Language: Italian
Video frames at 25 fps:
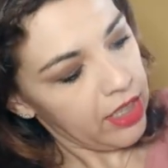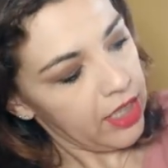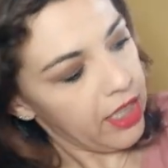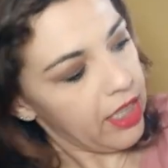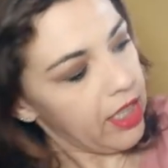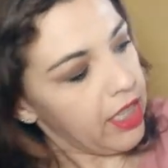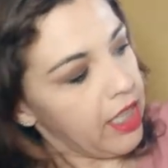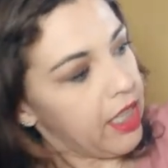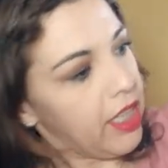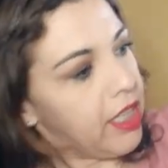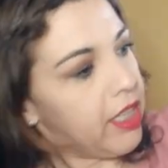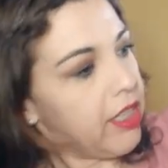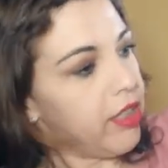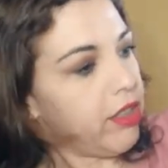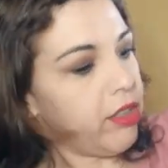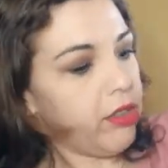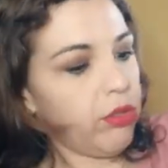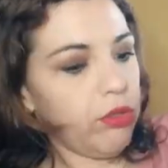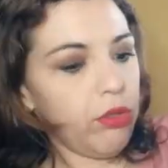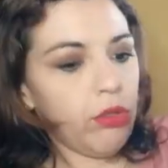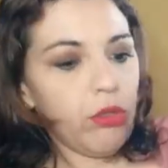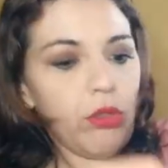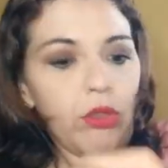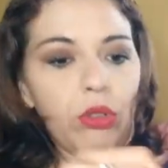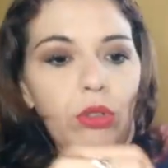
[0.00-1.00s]
e
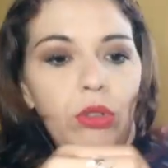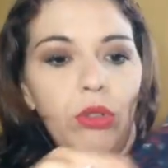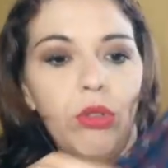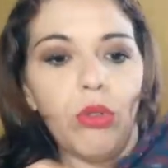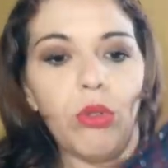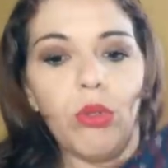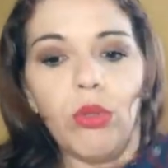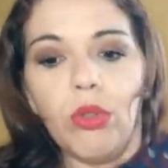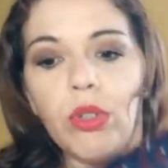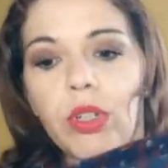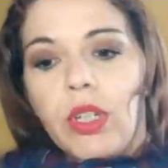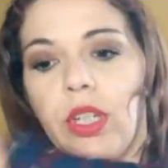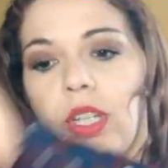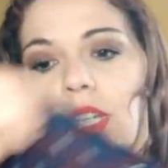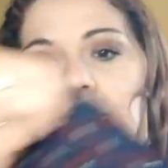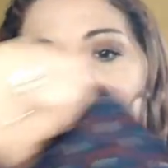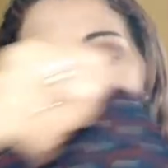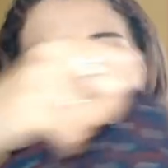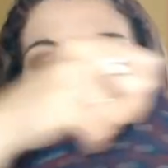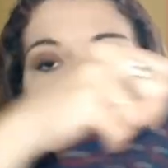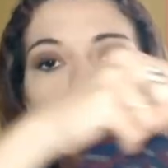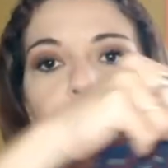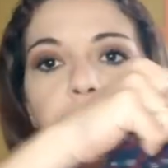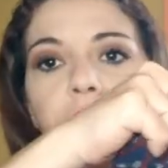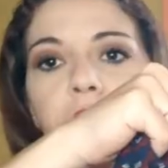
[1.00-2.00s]
sono lunghi
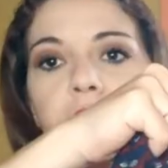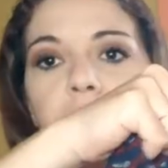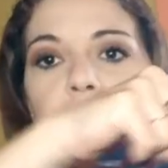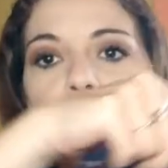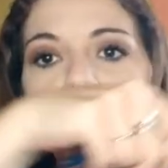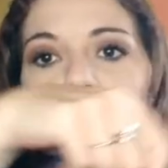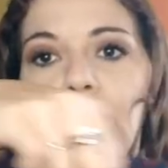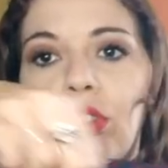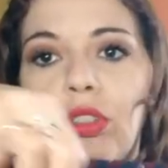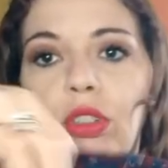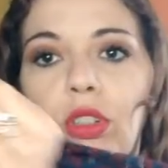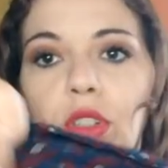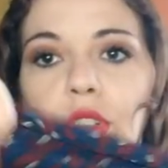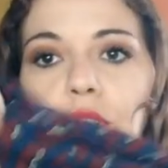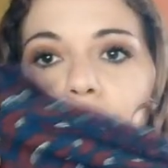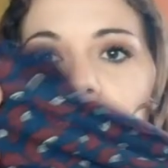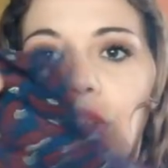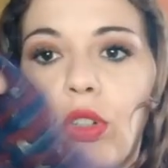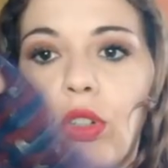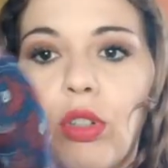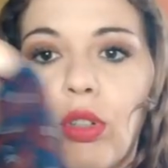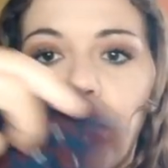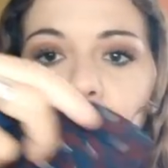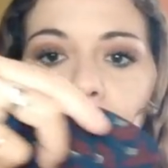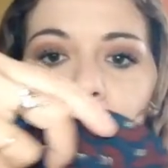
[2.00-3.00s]
e finiscono
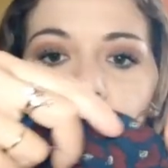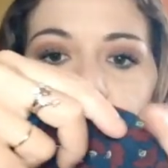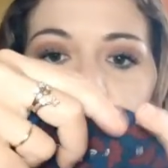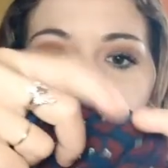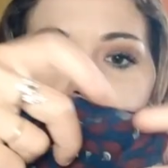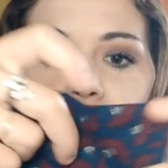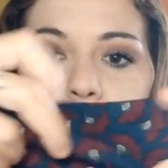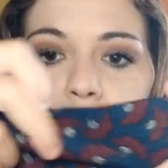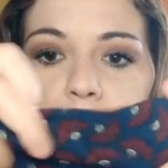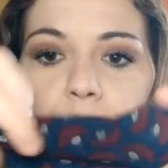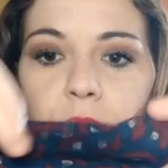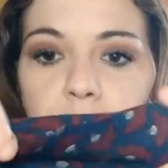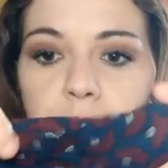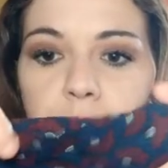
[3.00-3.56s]
così